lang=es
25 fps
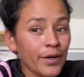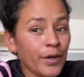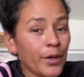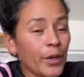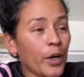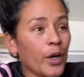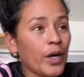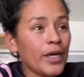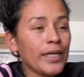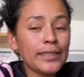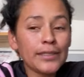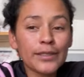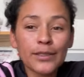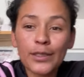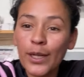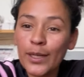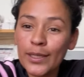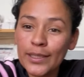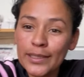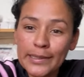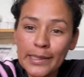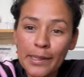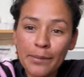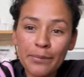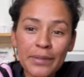Hola,
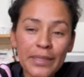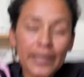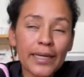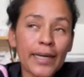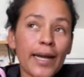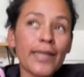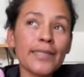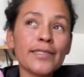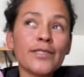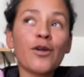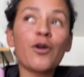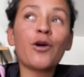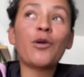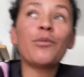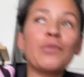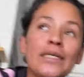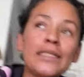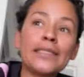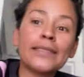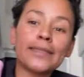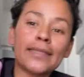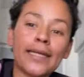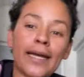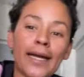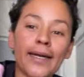solis amigas, ¿cómo
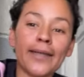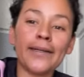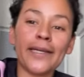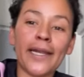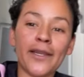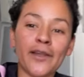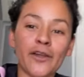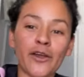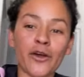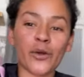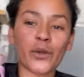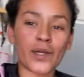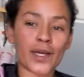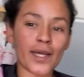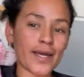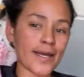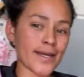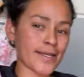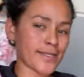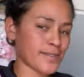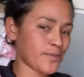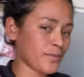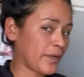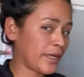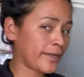están menorras?
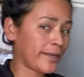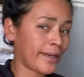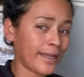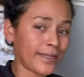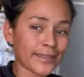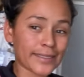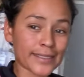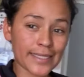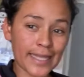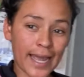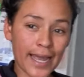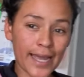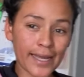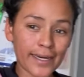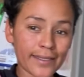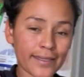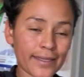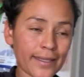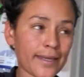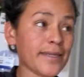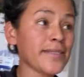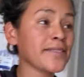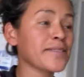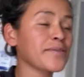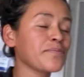Buenas
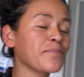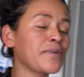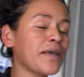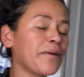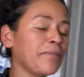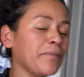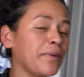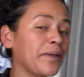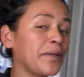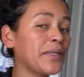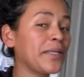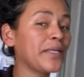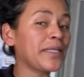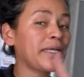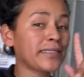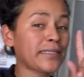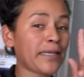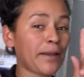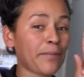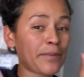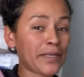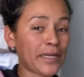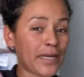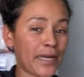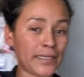tardes, bienvenidas a
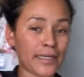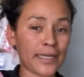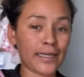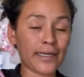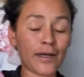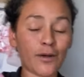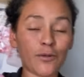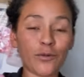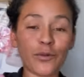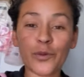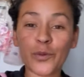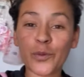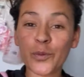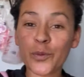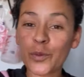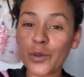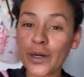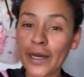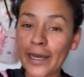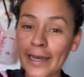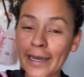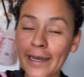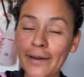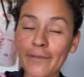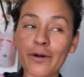mi canal a un
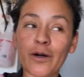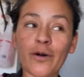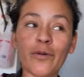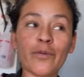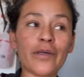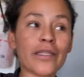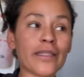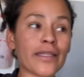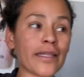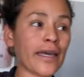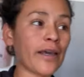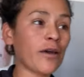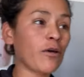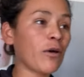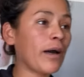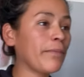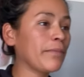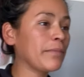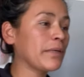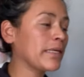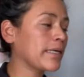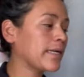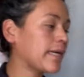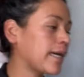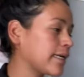nuevo video
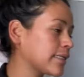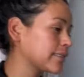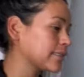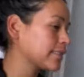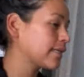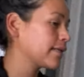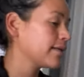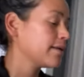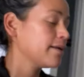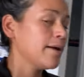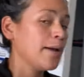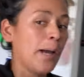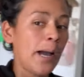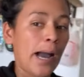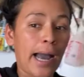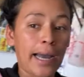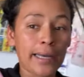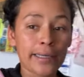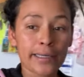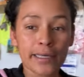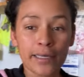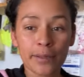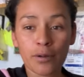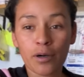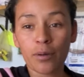amigas
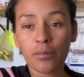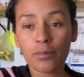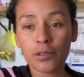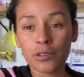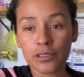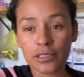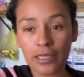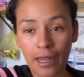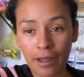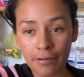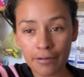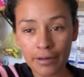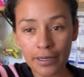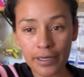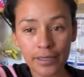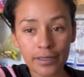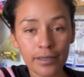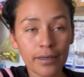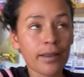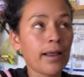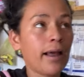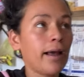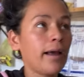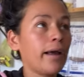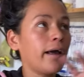Aquí como saben,
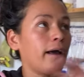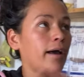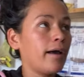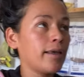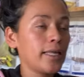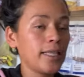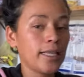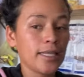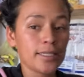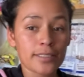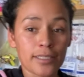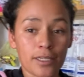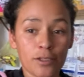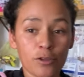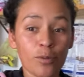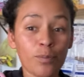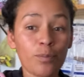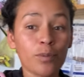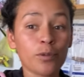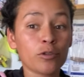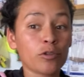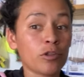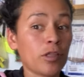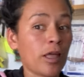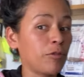ahí les ando
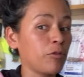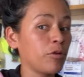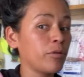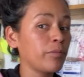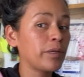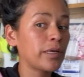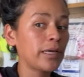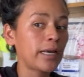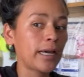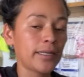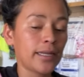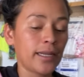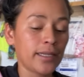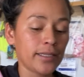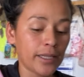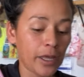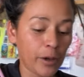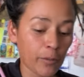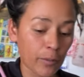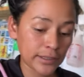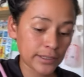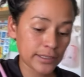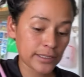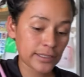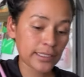posteando en mi canal de
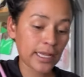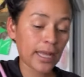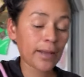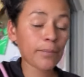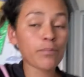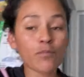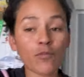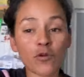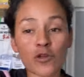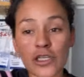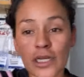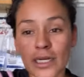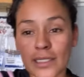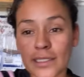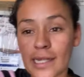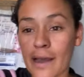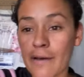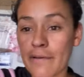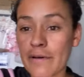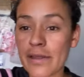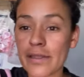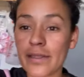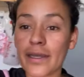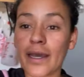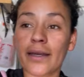WhatsApp Muchas
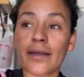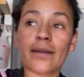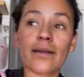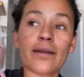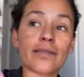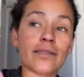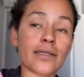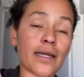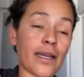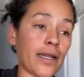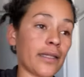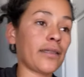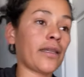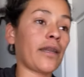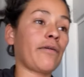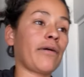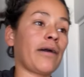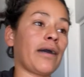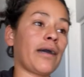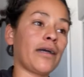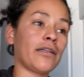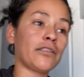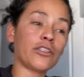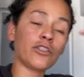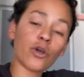saben, ya regresé a la
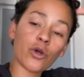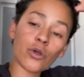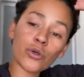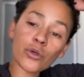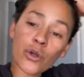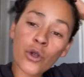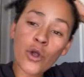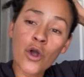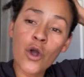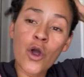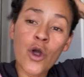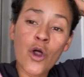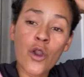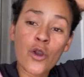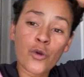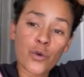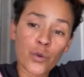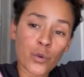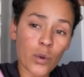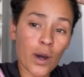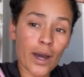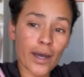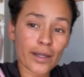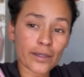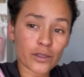trabajación
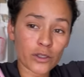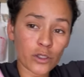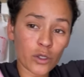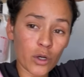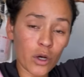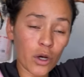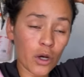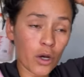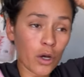No ando